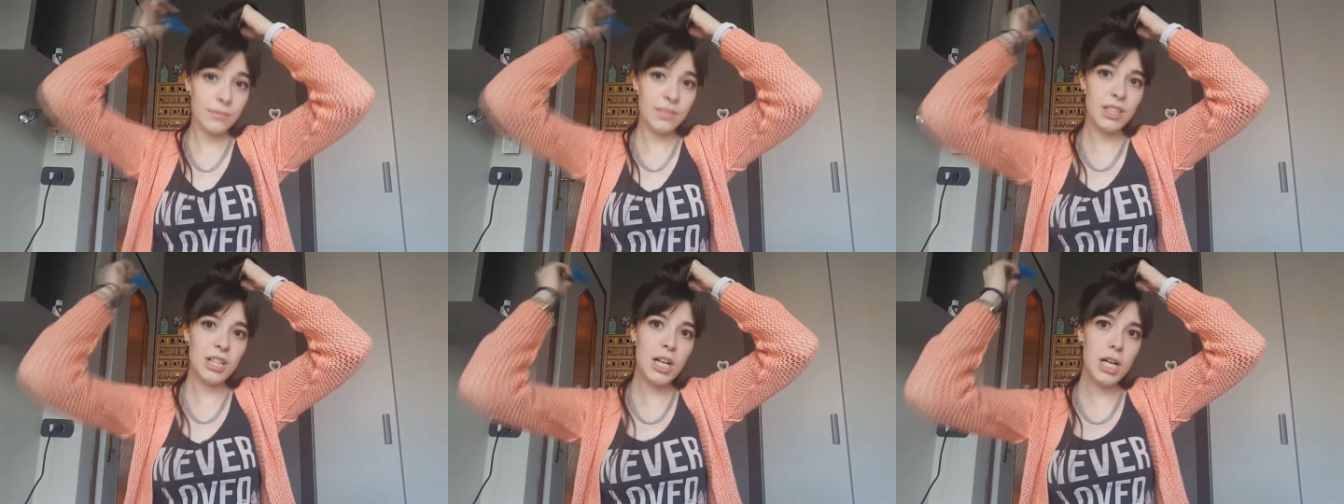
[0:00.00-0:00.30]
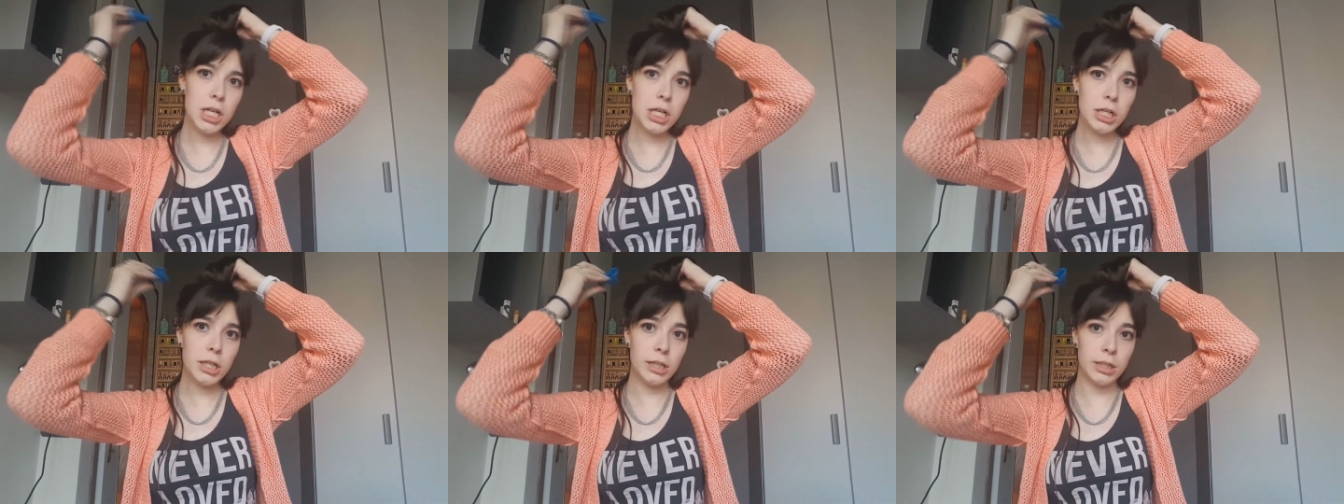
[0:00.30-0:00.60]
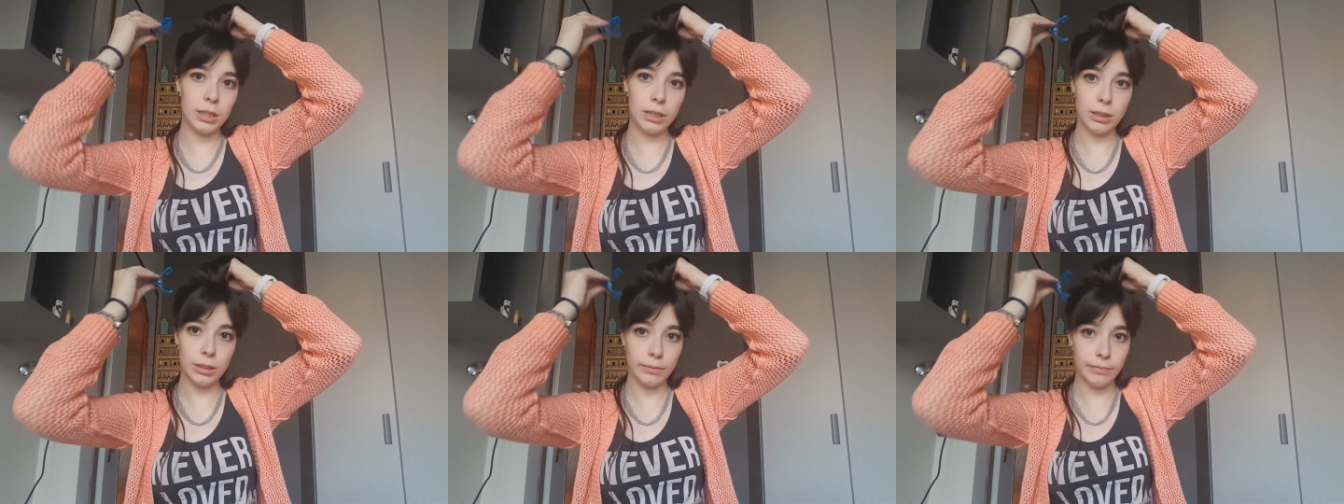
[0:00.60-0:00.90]

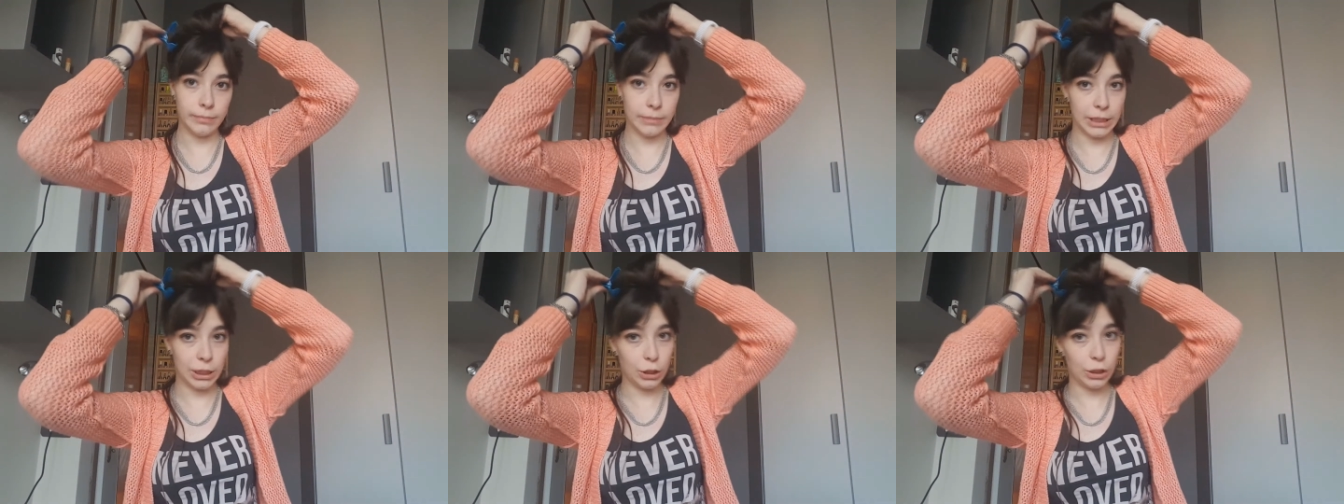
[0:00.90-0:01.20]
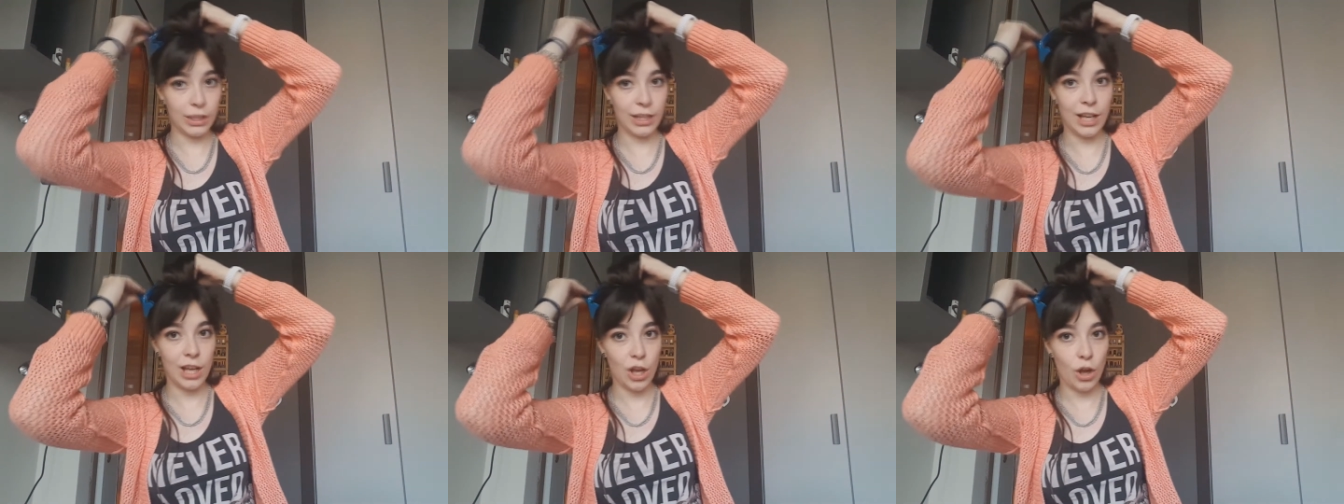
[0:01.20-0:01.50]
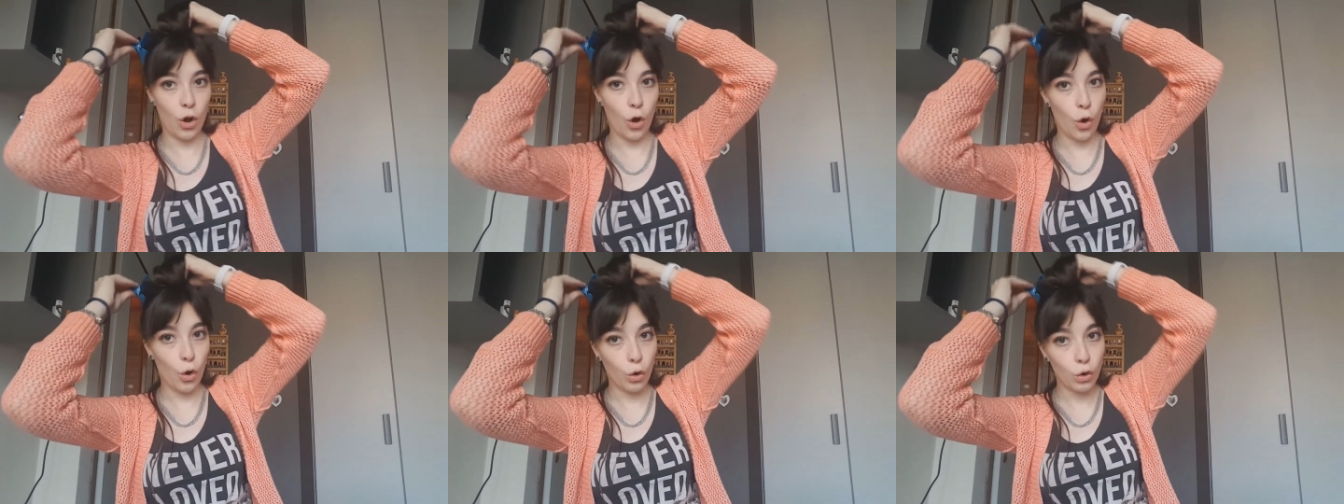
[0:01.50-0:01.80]
Ah, madonna che
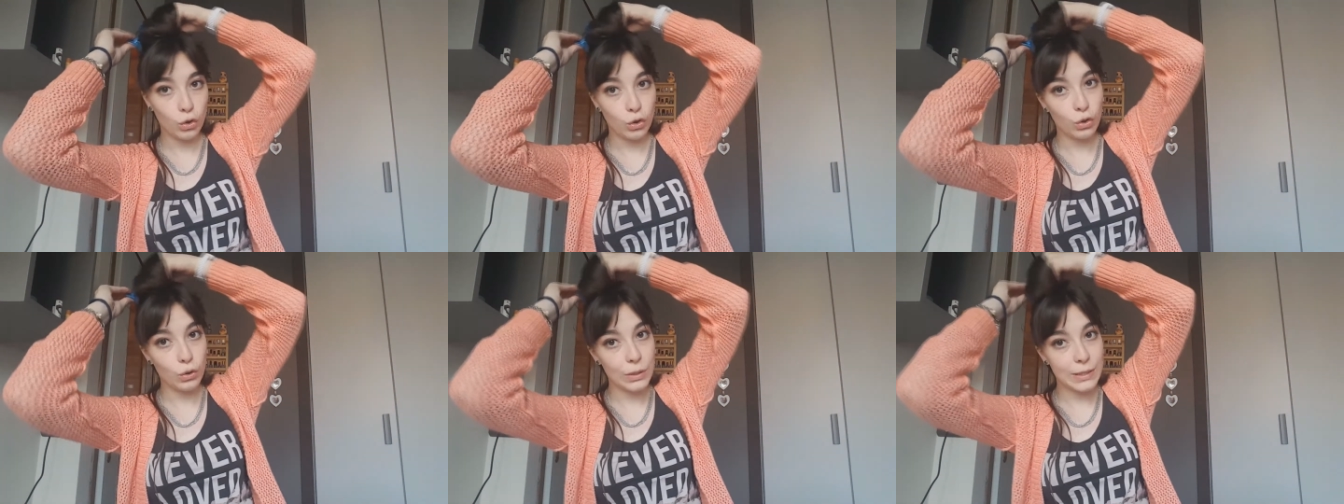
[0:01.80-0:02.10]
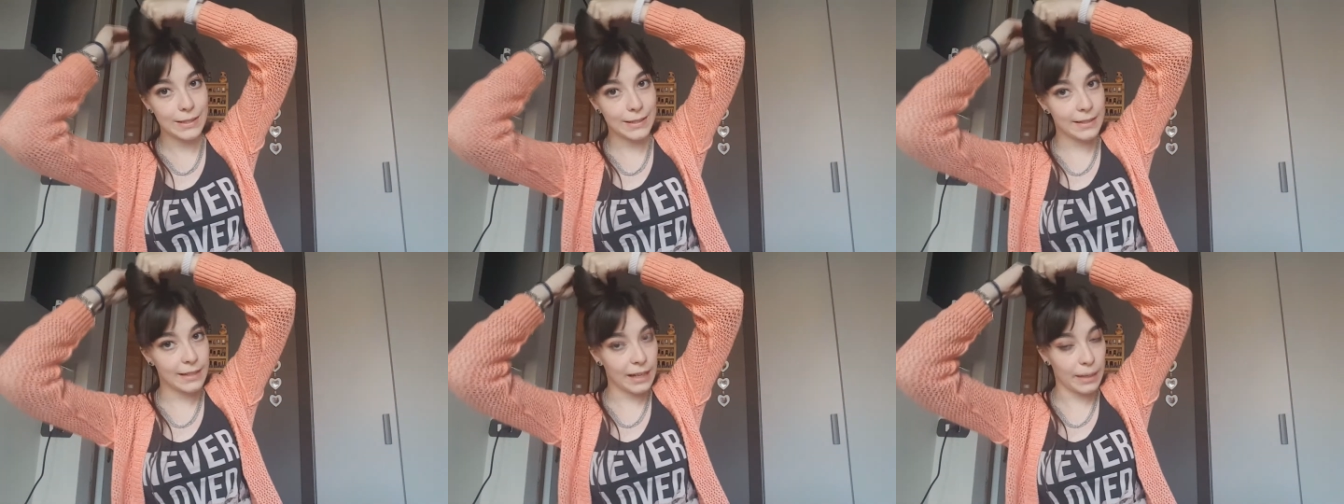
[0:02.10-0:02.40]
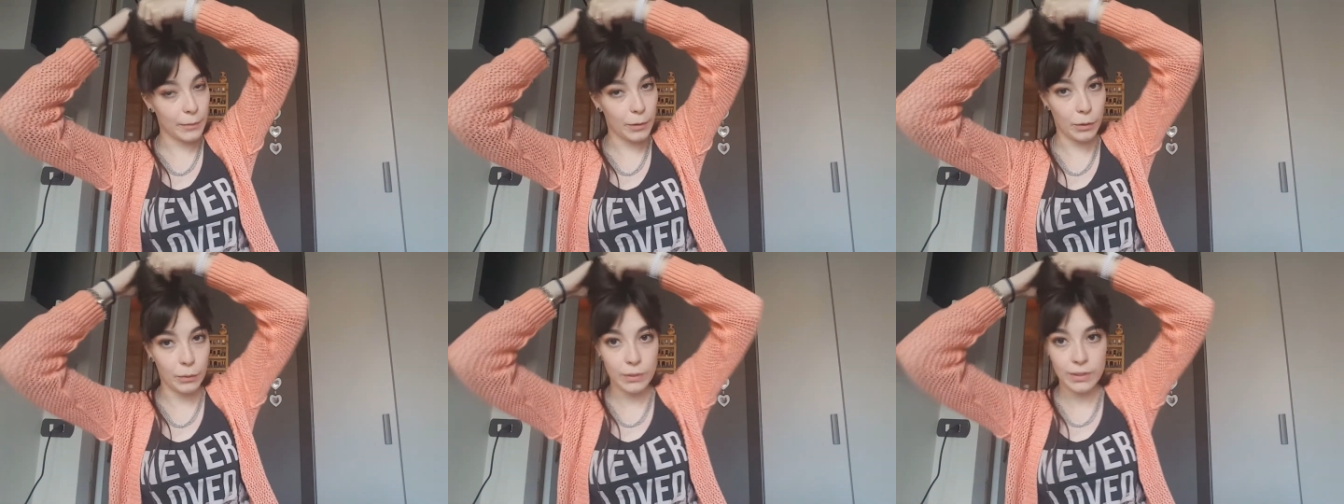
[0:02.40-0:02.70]
odio
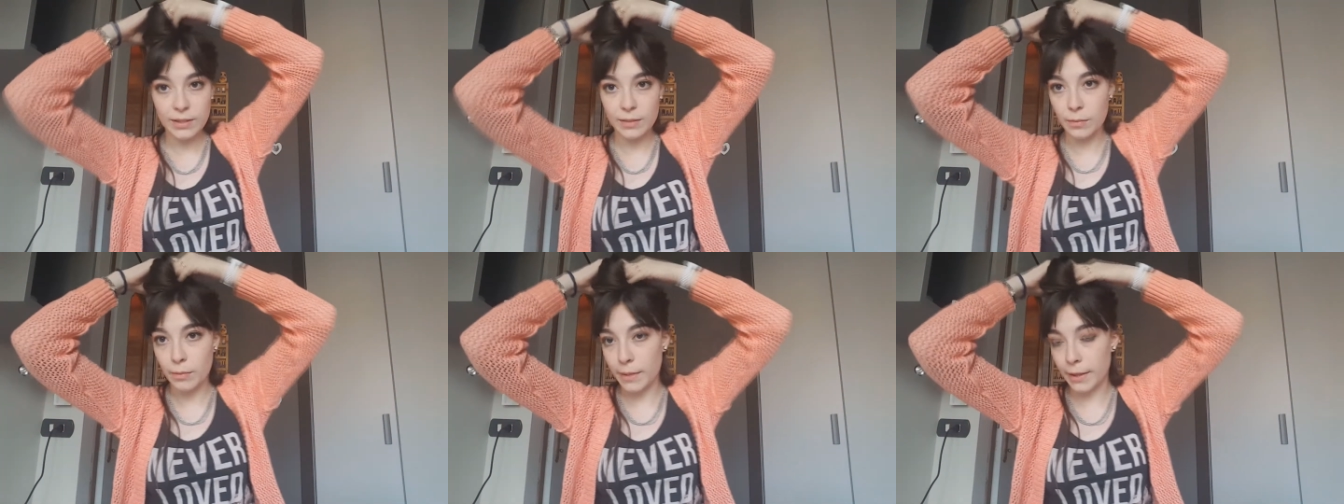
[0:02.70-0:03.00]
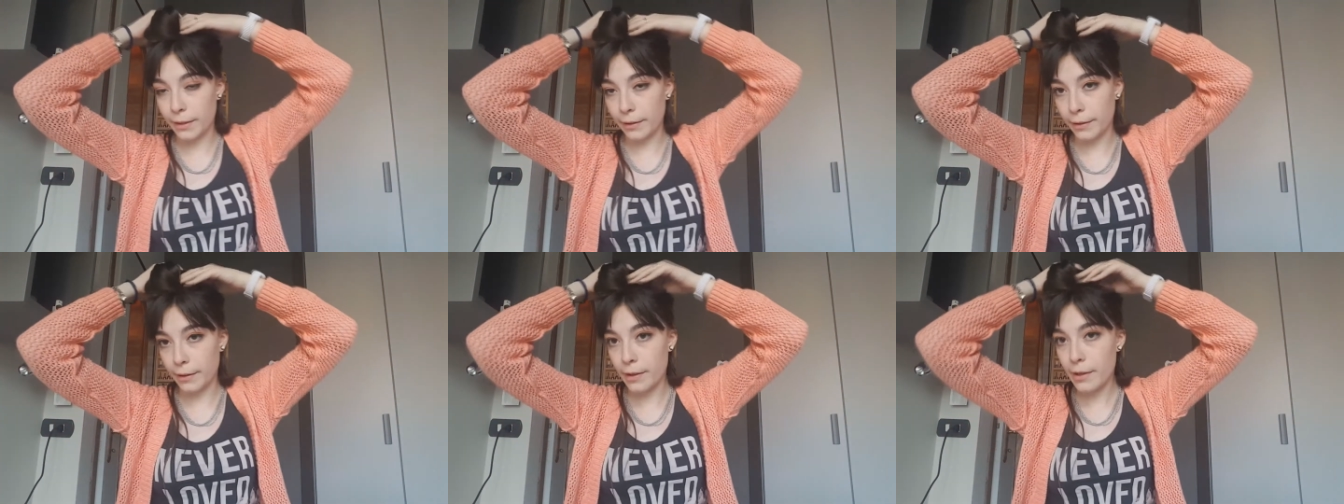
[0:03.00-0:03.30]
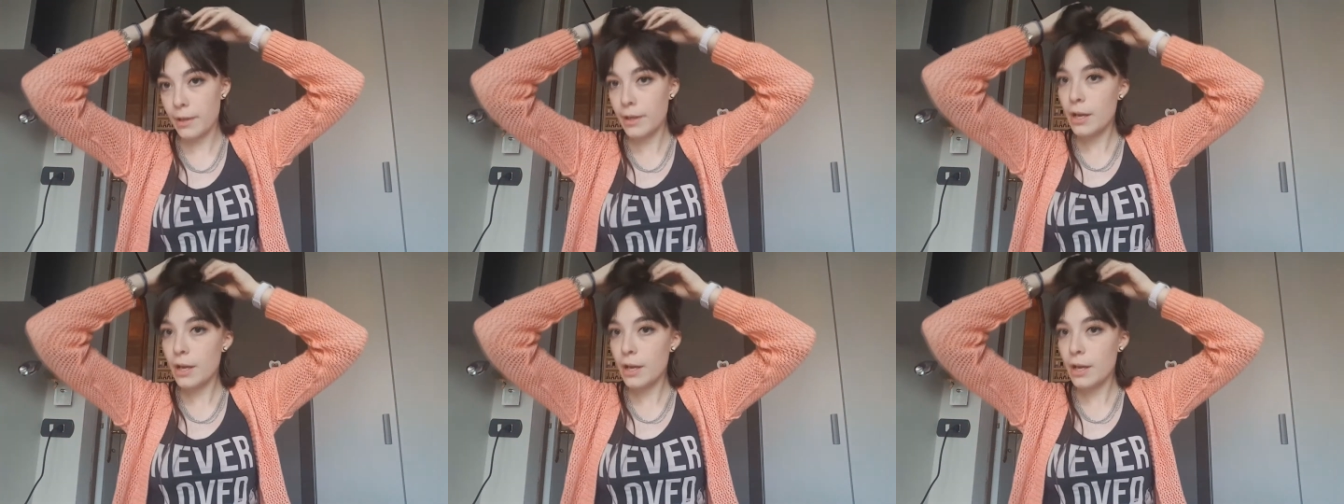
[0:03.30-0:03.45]
estrema in questi momenti.